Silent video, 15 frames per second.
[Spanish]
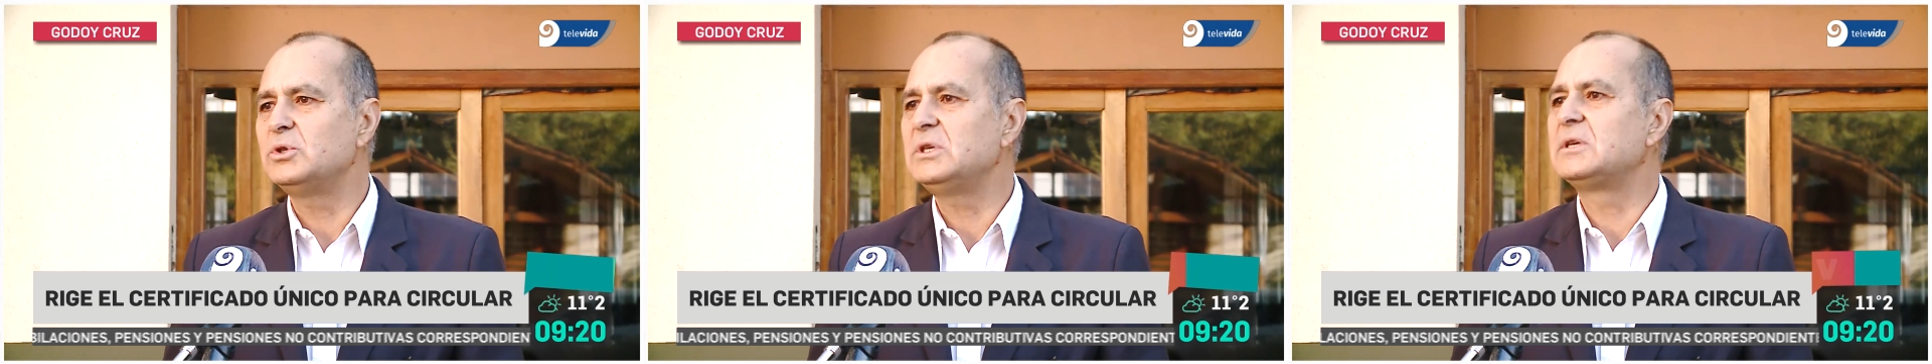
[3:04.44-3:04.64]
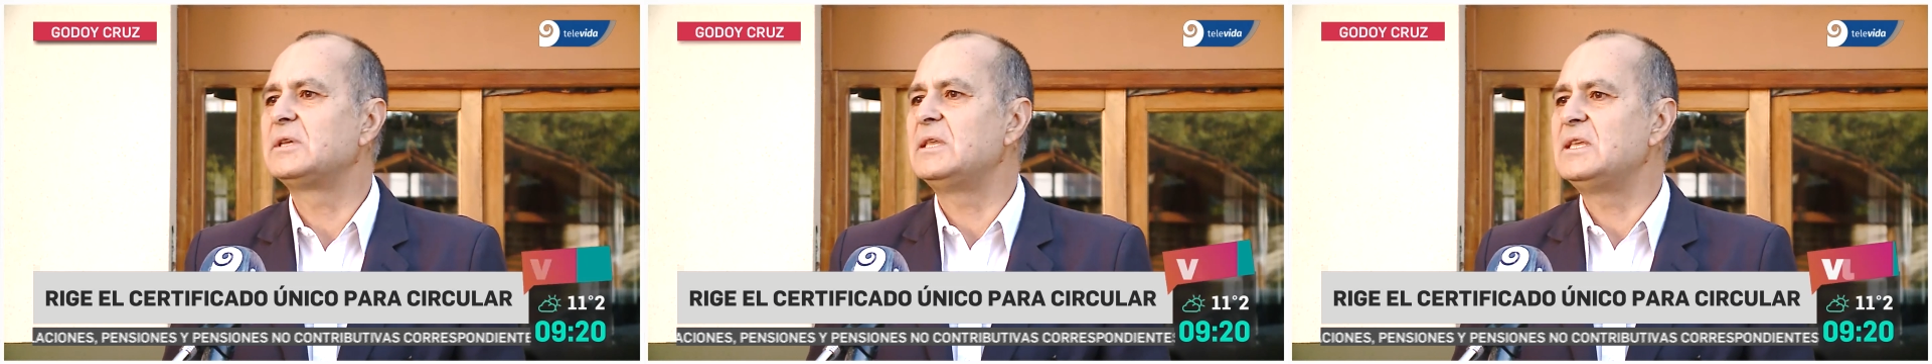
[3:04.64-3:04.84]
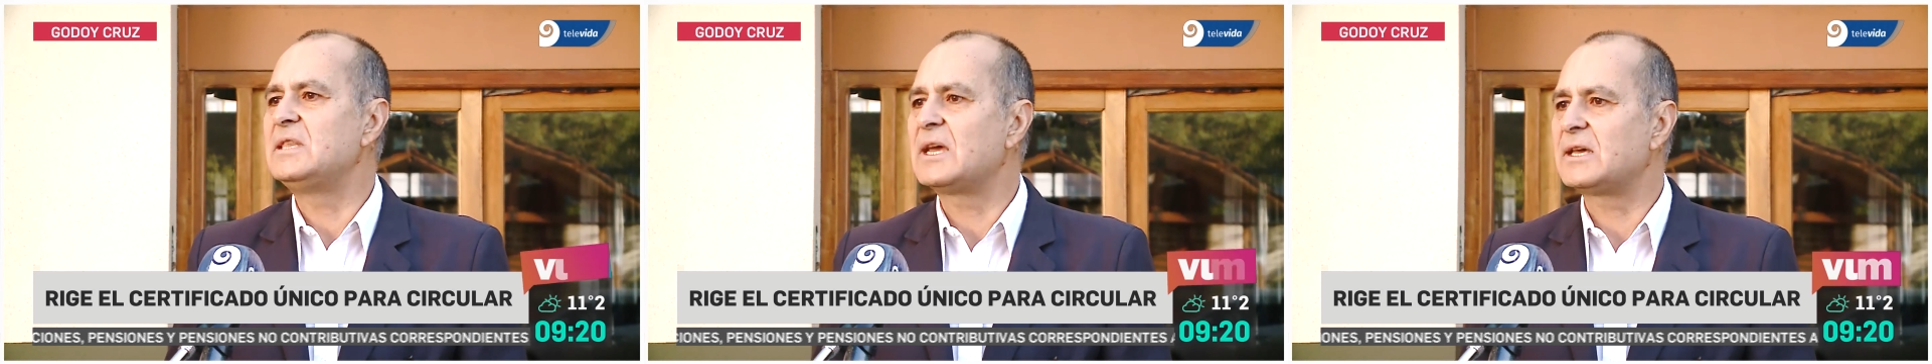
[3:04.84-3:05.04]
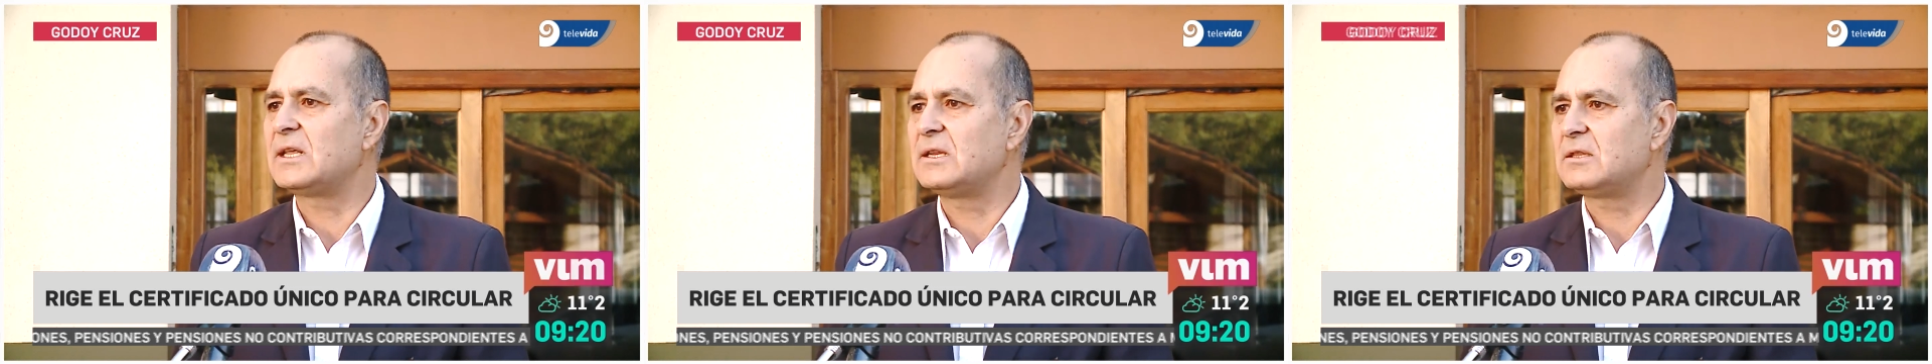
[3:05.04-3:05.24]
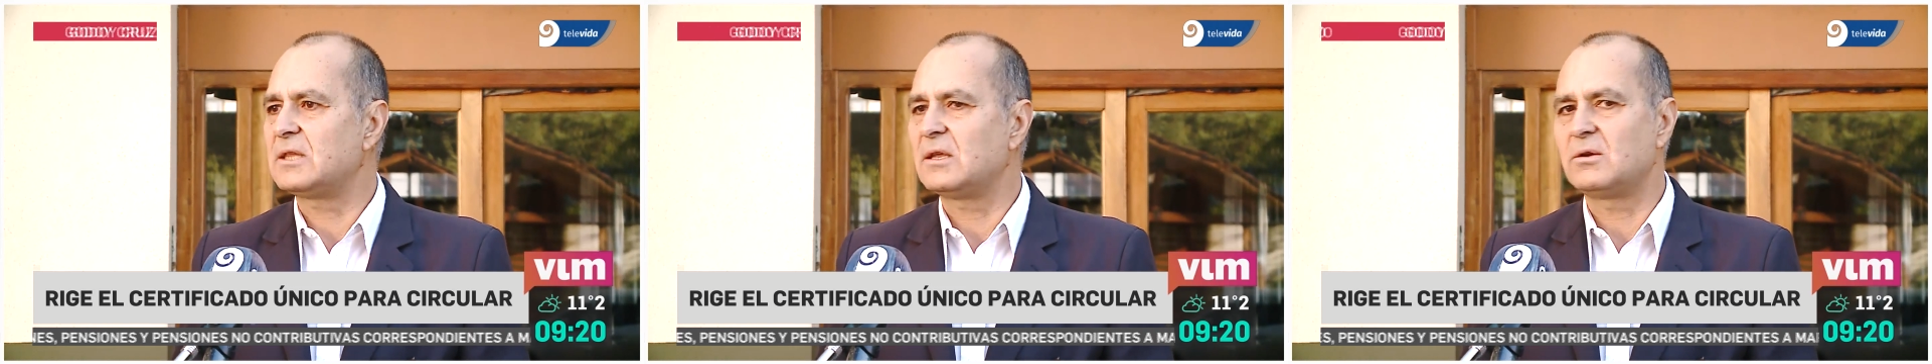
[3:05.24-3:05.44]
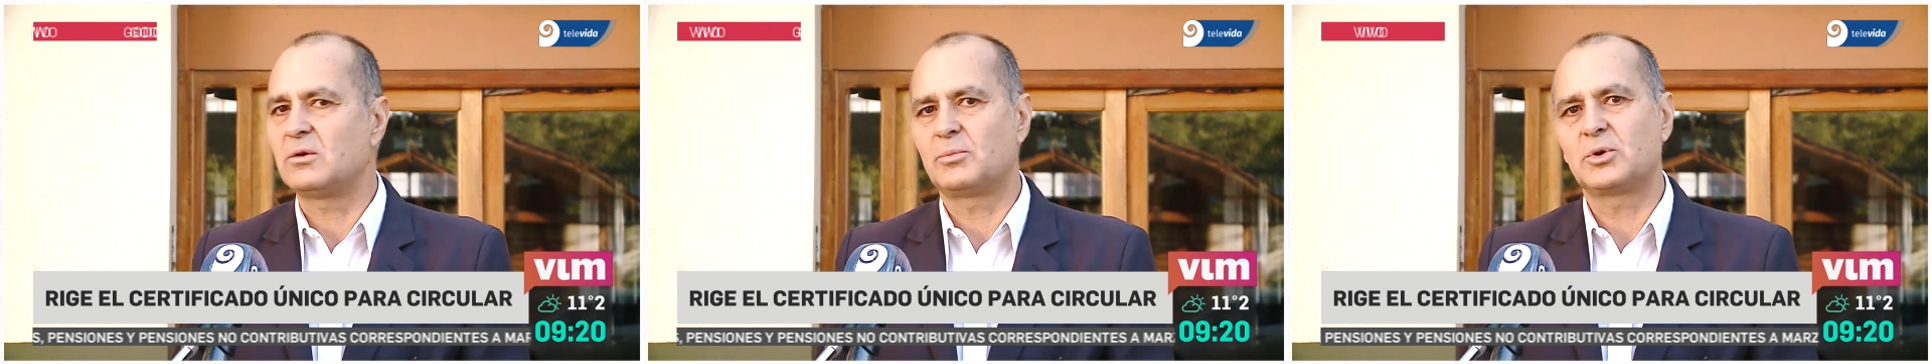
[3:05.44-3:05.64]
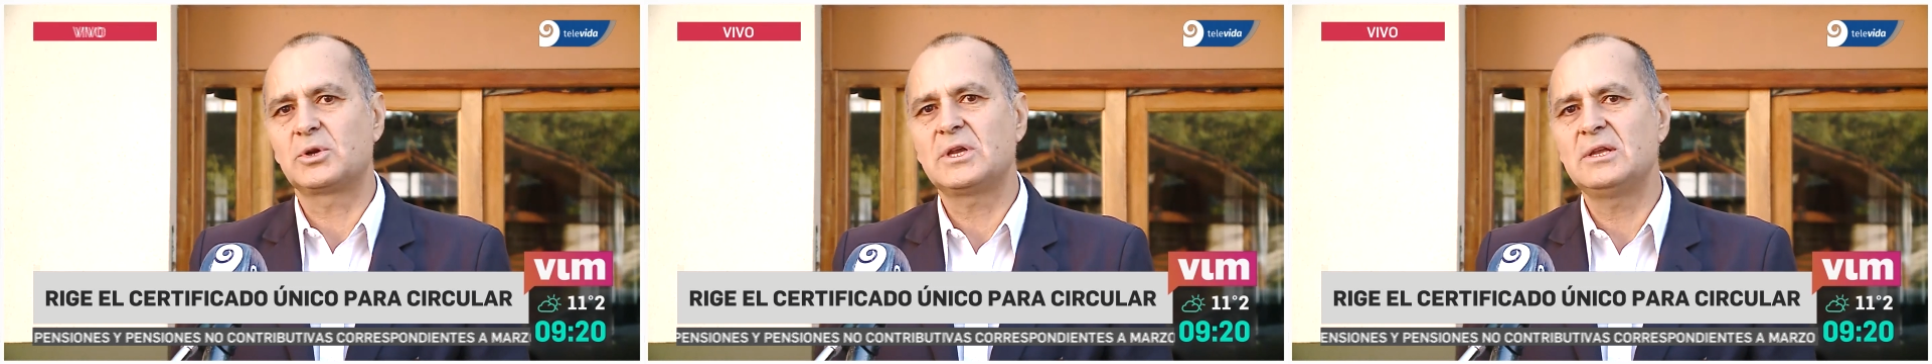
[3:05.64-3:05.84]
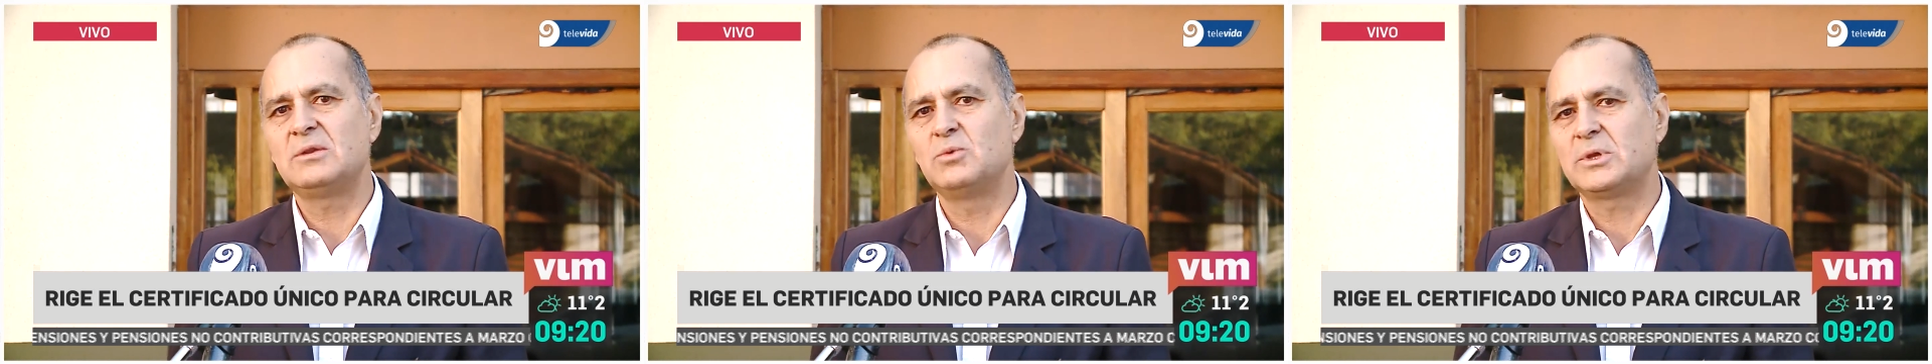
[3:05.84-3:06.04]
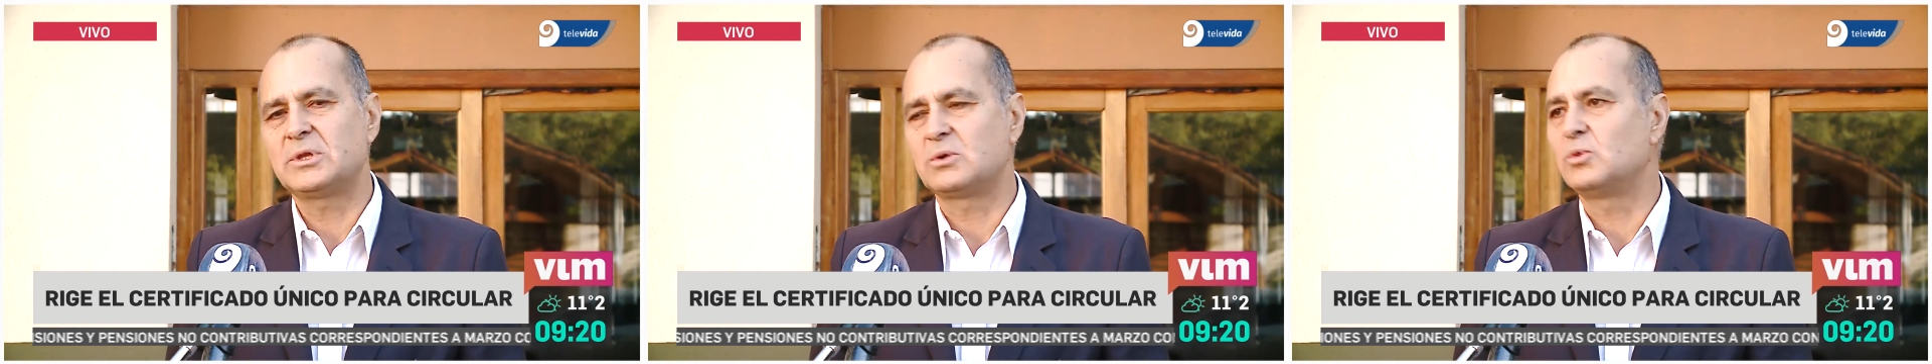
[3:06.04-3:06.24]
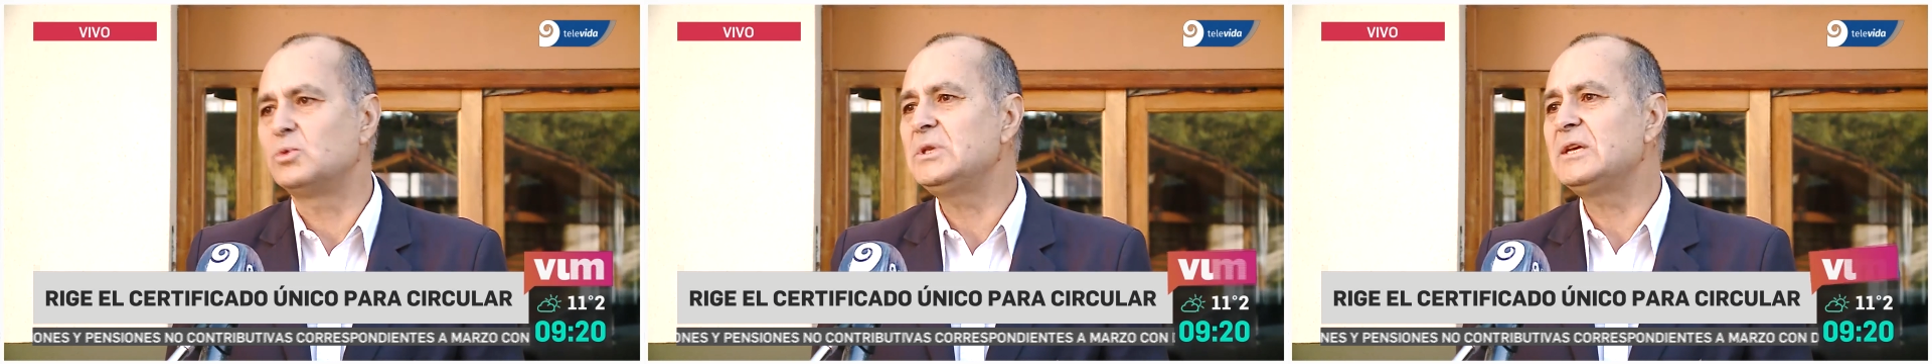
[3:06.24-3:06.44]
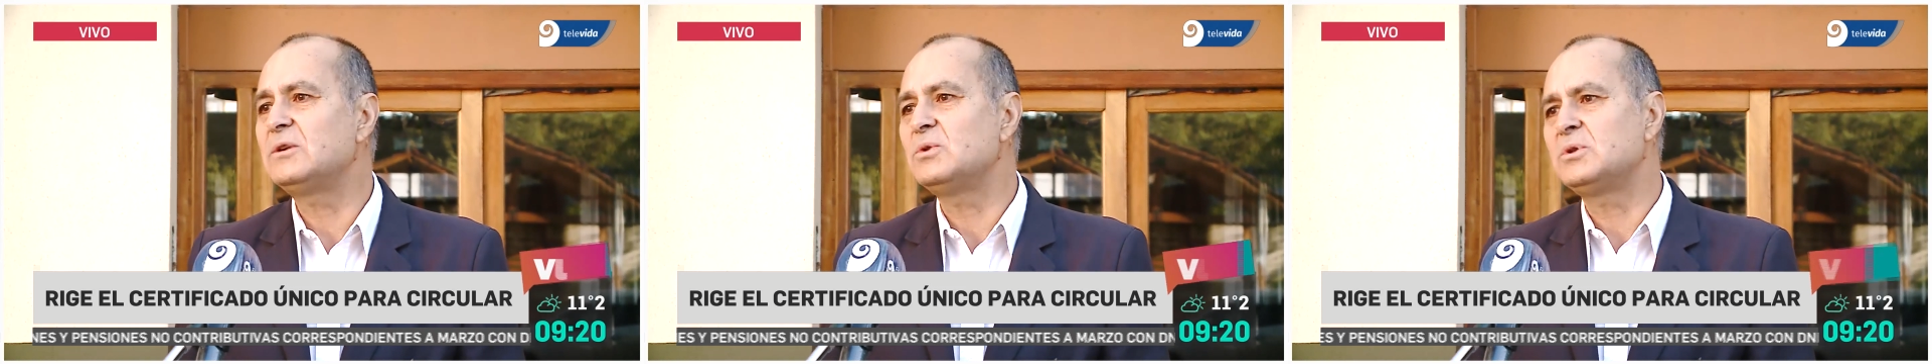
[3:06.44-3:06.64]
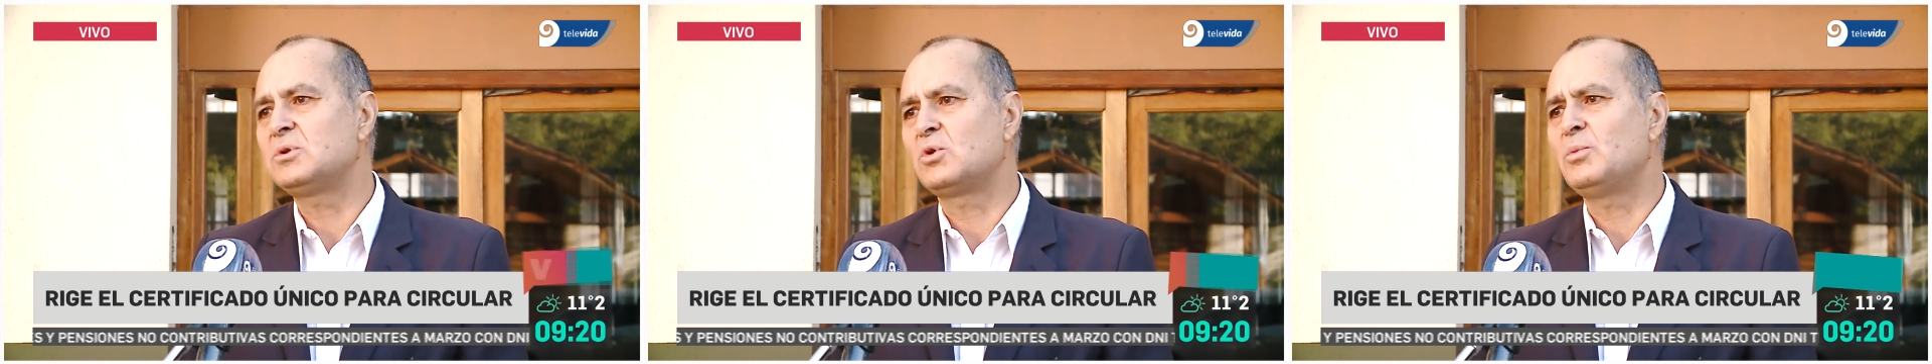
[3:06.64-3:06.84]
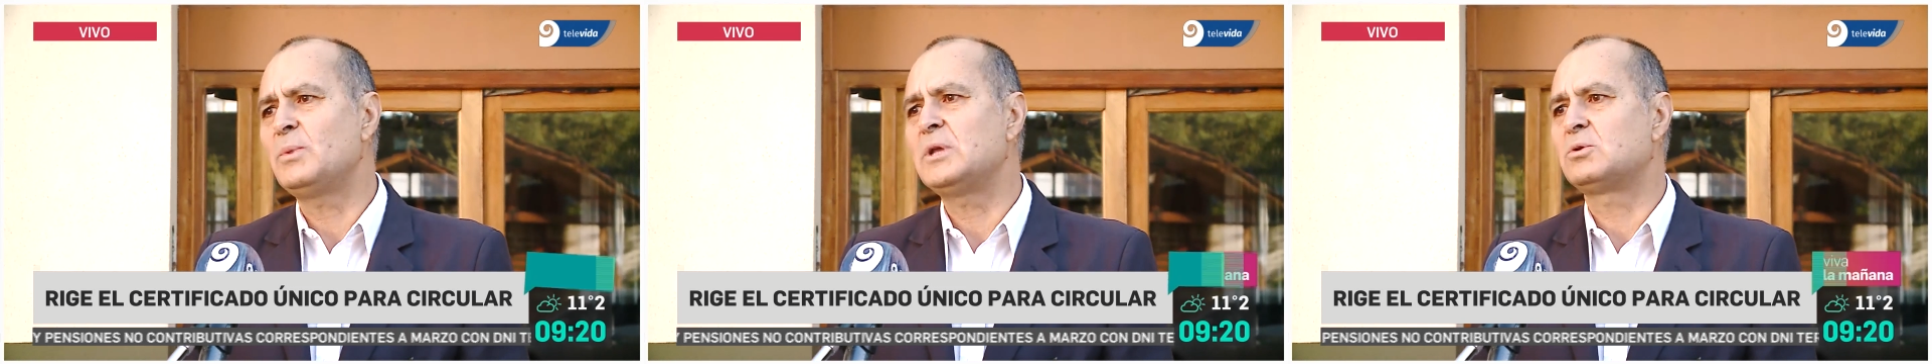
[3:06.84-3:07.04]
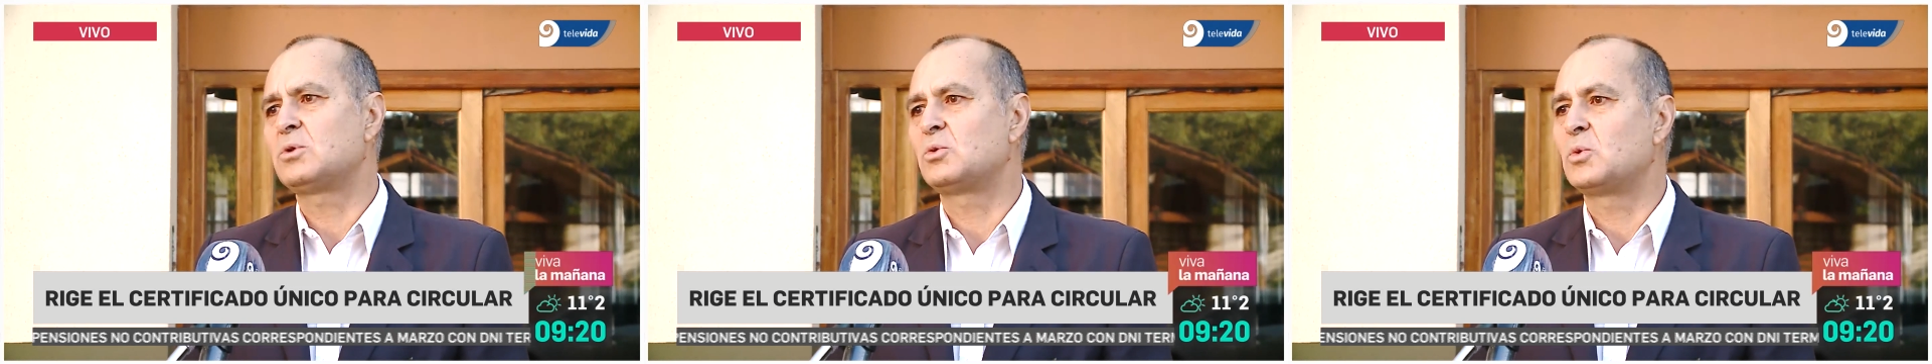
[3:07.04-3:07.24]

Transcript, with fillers: y de criterio, porque es nuestro único instrumento,